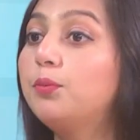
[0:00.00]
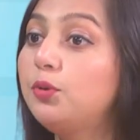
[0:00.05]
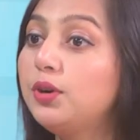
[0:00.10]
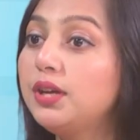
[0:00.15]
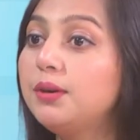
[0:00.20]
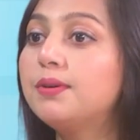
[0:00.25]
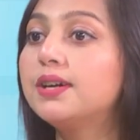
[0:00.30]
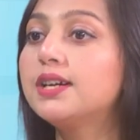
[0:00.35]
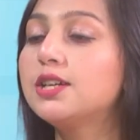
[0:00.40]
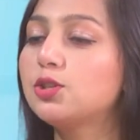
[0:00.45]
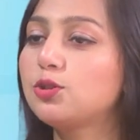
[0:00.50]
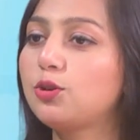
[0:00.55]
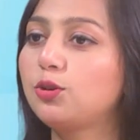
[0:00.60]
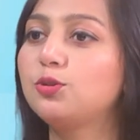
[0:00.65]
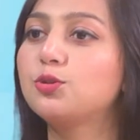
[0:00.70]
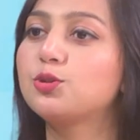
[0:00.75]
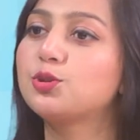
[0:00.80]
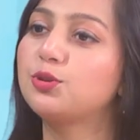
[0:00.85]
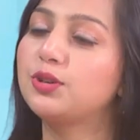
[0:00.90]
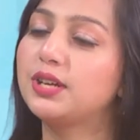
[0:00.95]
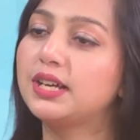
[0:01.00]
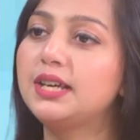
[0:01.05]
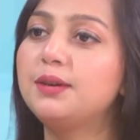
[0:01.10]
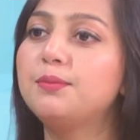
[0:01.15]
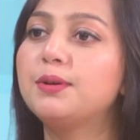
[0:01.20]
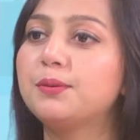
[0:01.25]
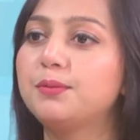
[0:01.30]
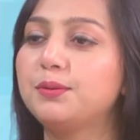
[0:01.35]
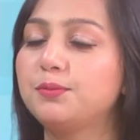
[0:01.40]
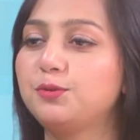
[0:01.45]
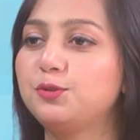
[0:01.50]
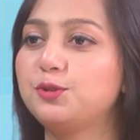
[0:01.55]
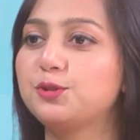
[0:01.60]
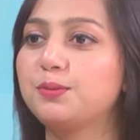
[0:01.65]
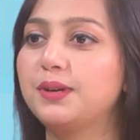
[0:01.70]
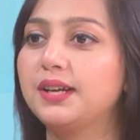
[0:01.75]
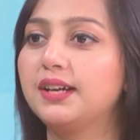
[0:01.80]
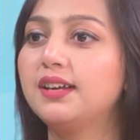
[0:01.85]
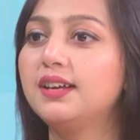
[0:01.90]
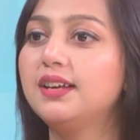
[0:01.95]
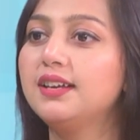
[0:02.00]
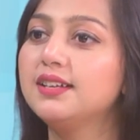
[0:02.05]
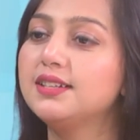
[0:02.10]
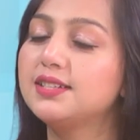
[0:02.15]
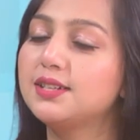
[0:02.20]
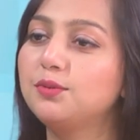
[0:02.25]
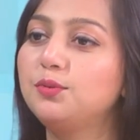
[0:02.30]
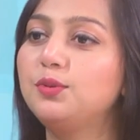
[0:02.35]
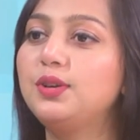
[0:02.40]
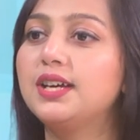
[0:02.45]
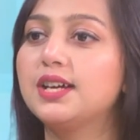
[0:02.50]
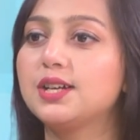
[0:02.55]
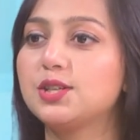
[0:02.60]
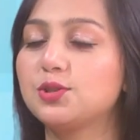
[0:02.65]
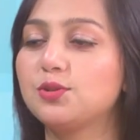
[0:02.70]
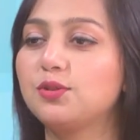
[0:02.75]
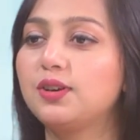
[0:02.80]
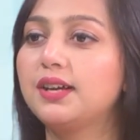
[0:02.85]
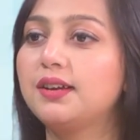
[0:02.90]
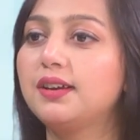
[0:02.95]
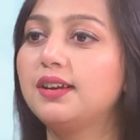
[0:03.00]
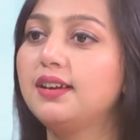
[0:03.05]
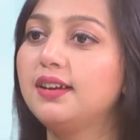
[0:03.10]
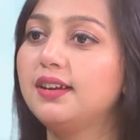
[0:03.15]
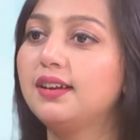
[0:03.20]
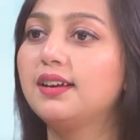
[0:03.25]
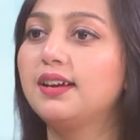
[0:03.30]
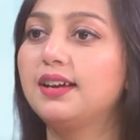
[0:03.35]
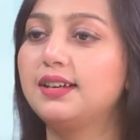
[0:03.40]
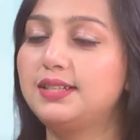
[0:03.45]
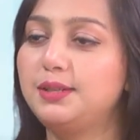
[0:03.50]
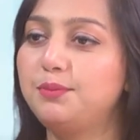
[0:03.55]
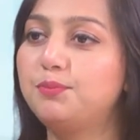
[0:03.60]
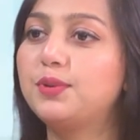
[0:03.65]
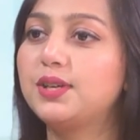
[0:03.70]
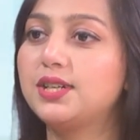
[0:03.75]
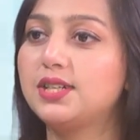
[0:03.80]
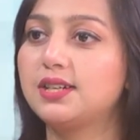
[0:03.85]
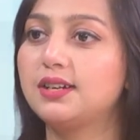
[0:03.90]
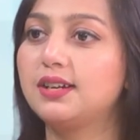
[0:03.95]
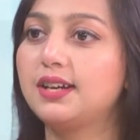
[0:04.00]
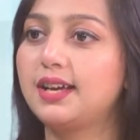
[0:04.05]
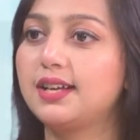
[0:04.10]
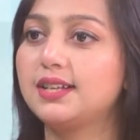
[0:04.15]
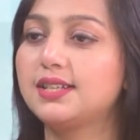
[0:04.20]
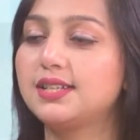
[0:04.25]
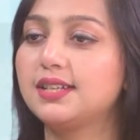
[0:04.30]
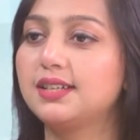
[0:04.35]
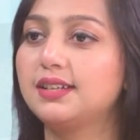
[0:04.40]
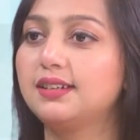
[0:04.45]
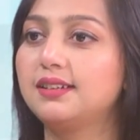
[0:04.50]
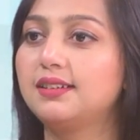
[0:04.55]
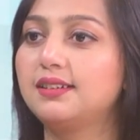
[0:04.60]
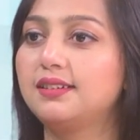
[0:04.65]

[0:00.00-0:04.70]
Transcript: পরিবারের সদস্যরা কিভাবে বুঝবেন যে উনি আসলে ডিপ্রেশনে আছেন